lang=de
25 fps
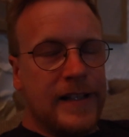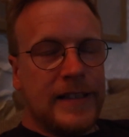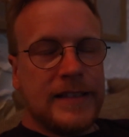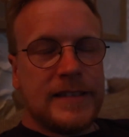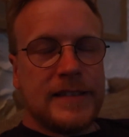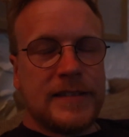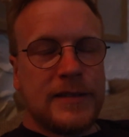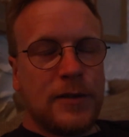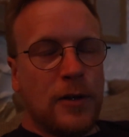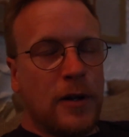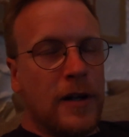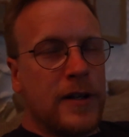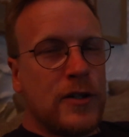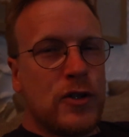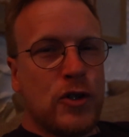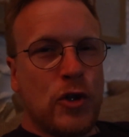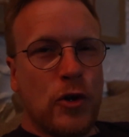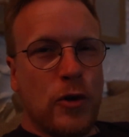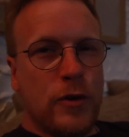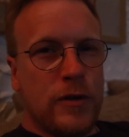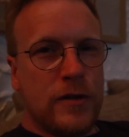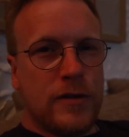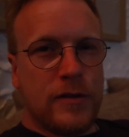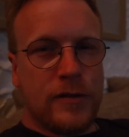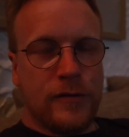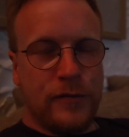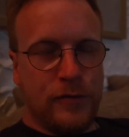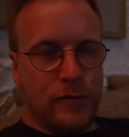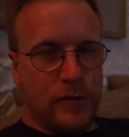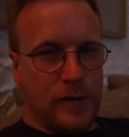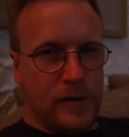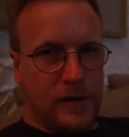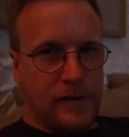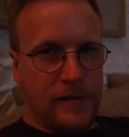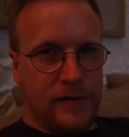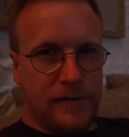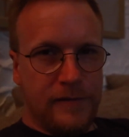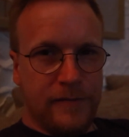Ist doch ein schönes
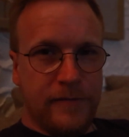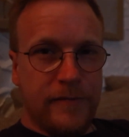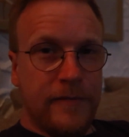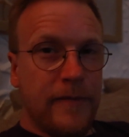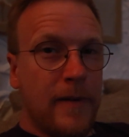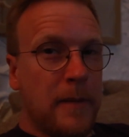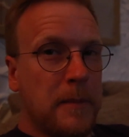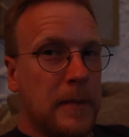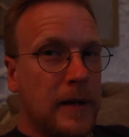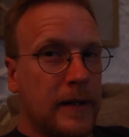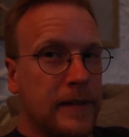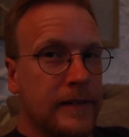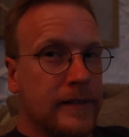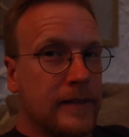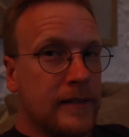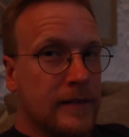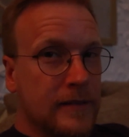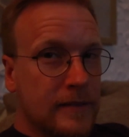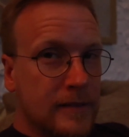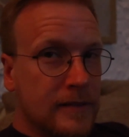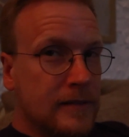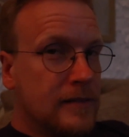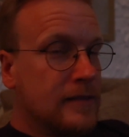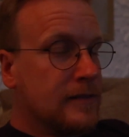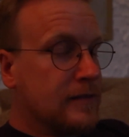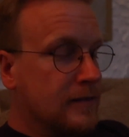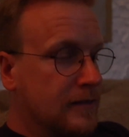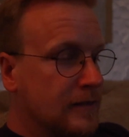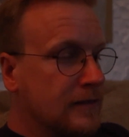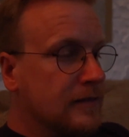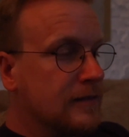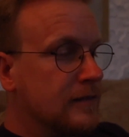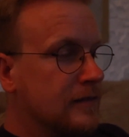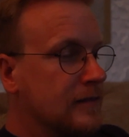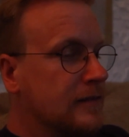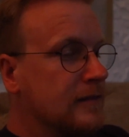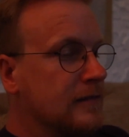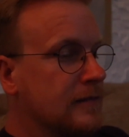Gefühl, wenn man
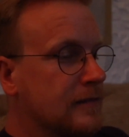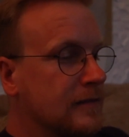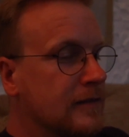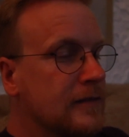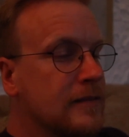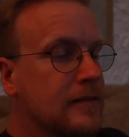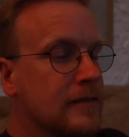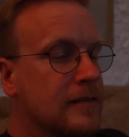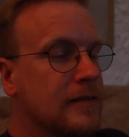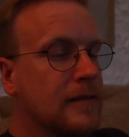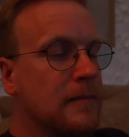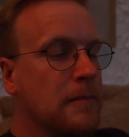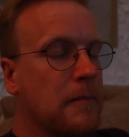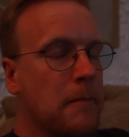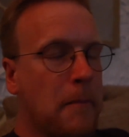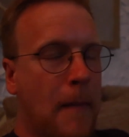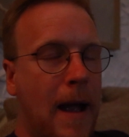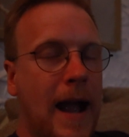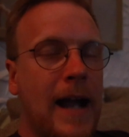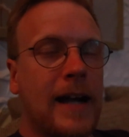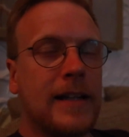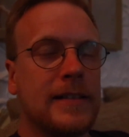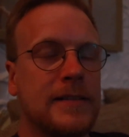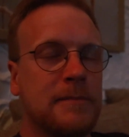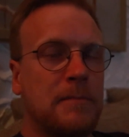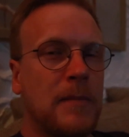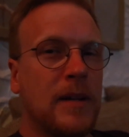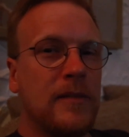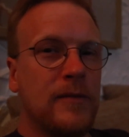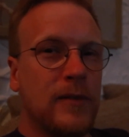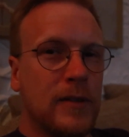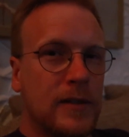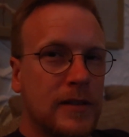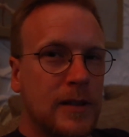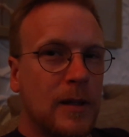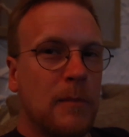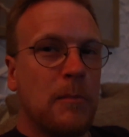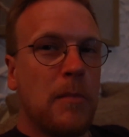merkt, man
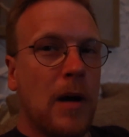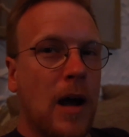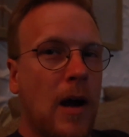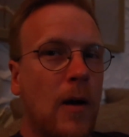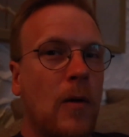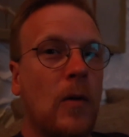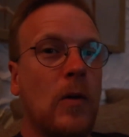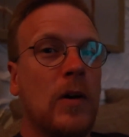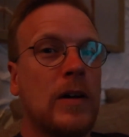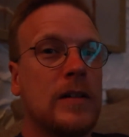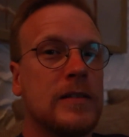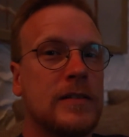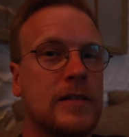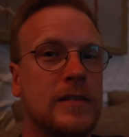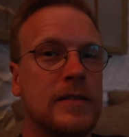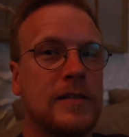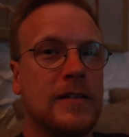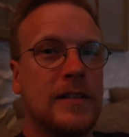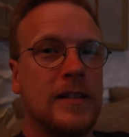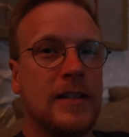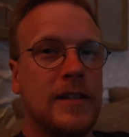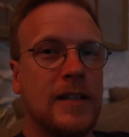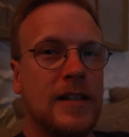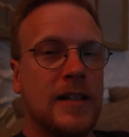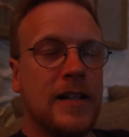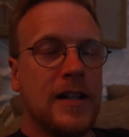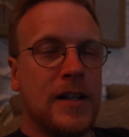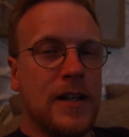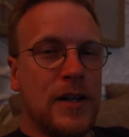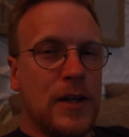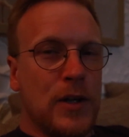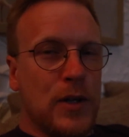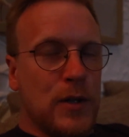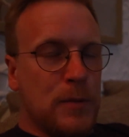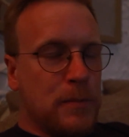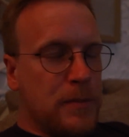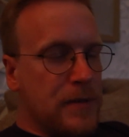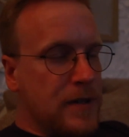wird gebraucht
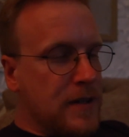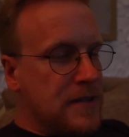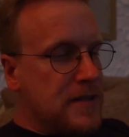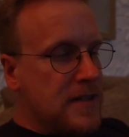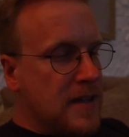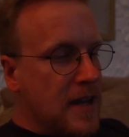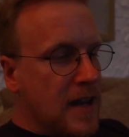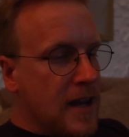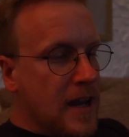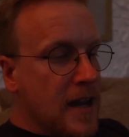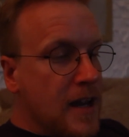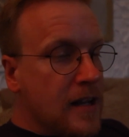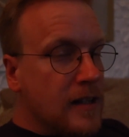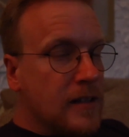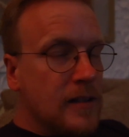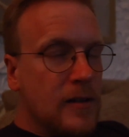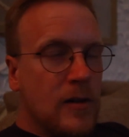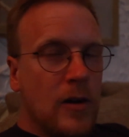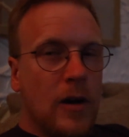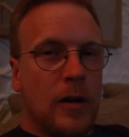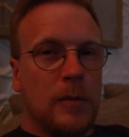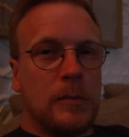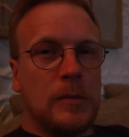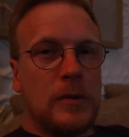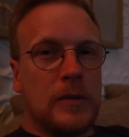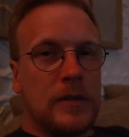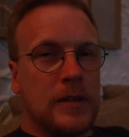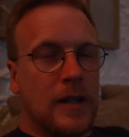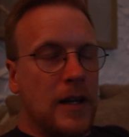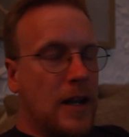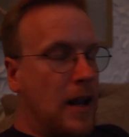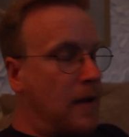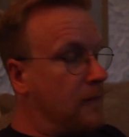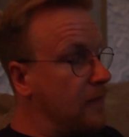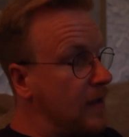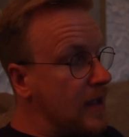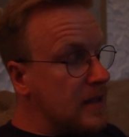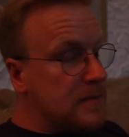bin jetzt hierher gekommen und
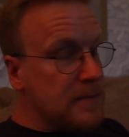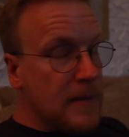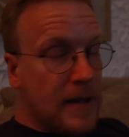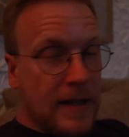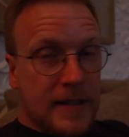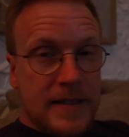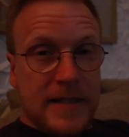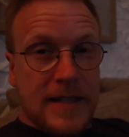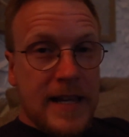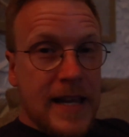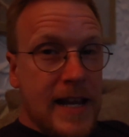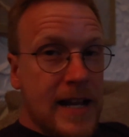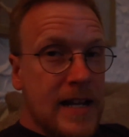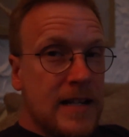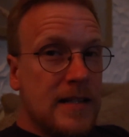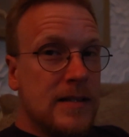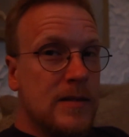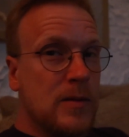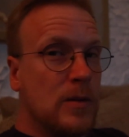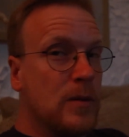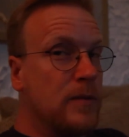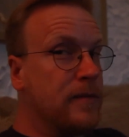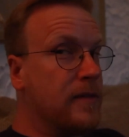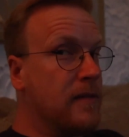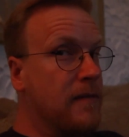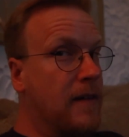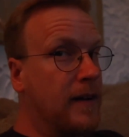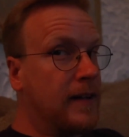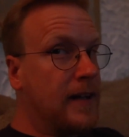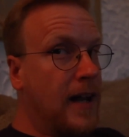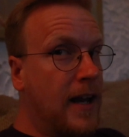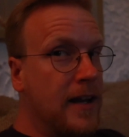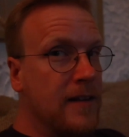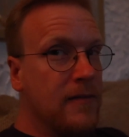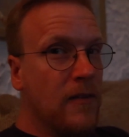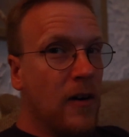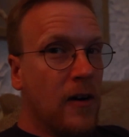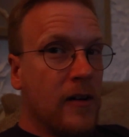dann haben wir erstmal erzählt, so wie war
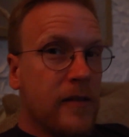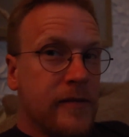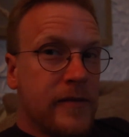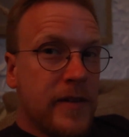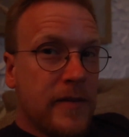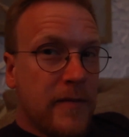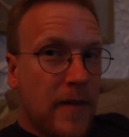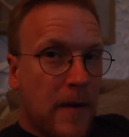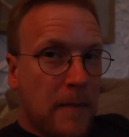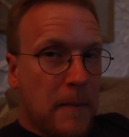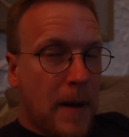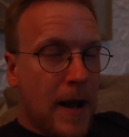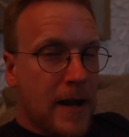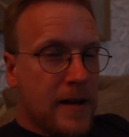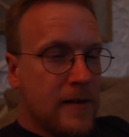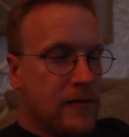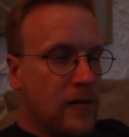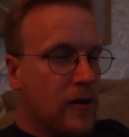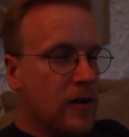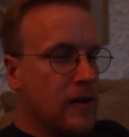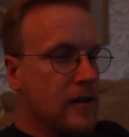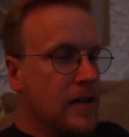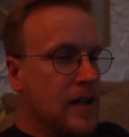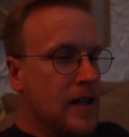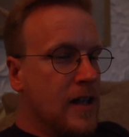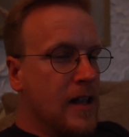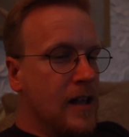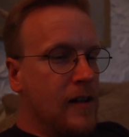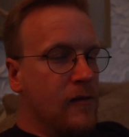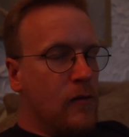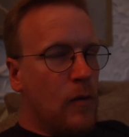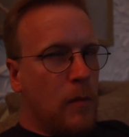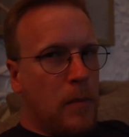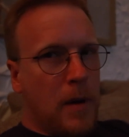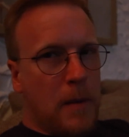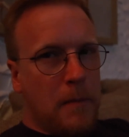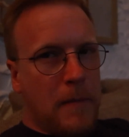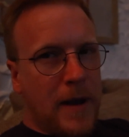deine Woche, wie war meine Woche,
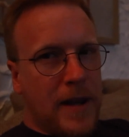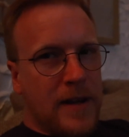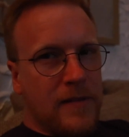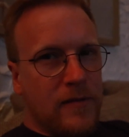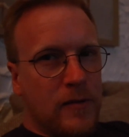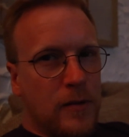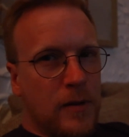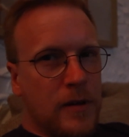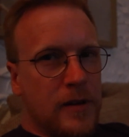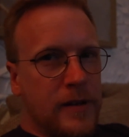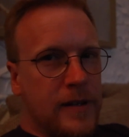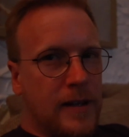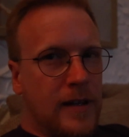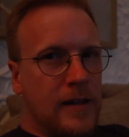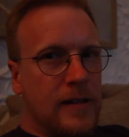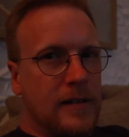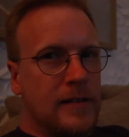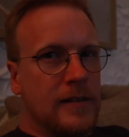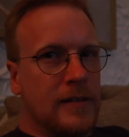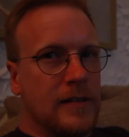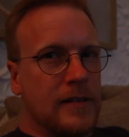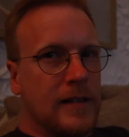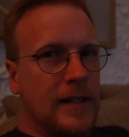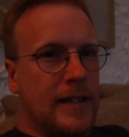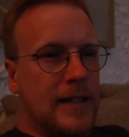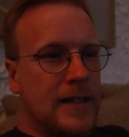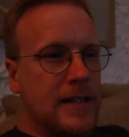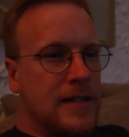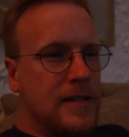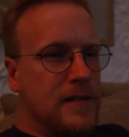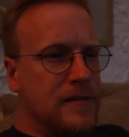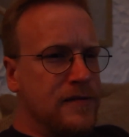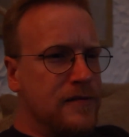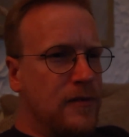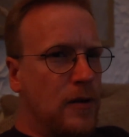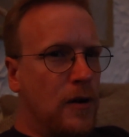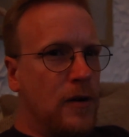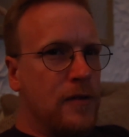wobei meine Woche ja äh,
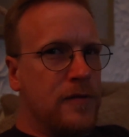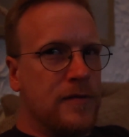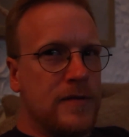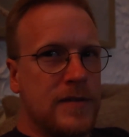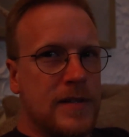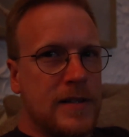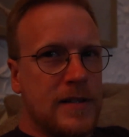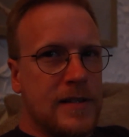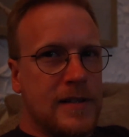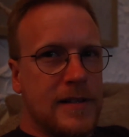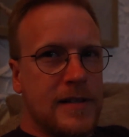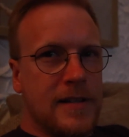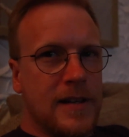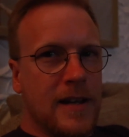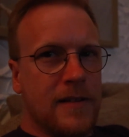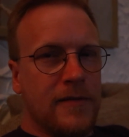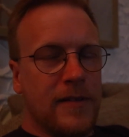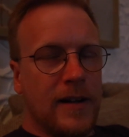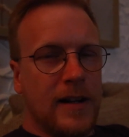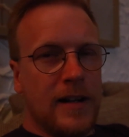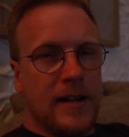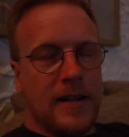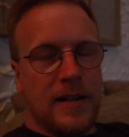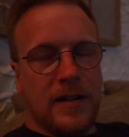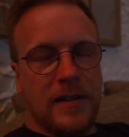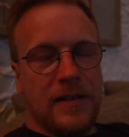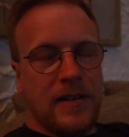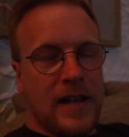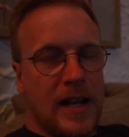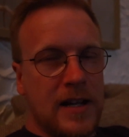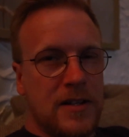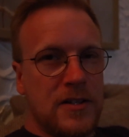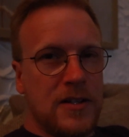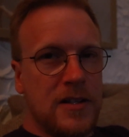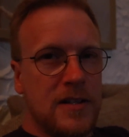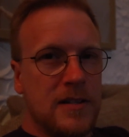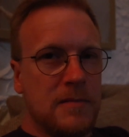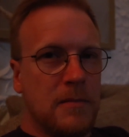relativ offensichtlicher war als
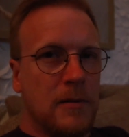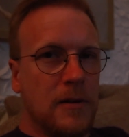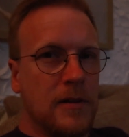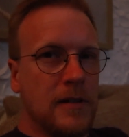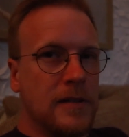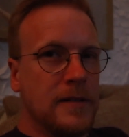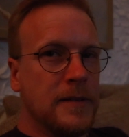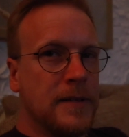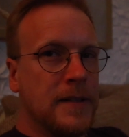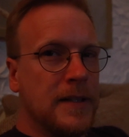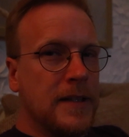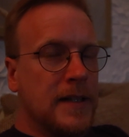Angies Woche.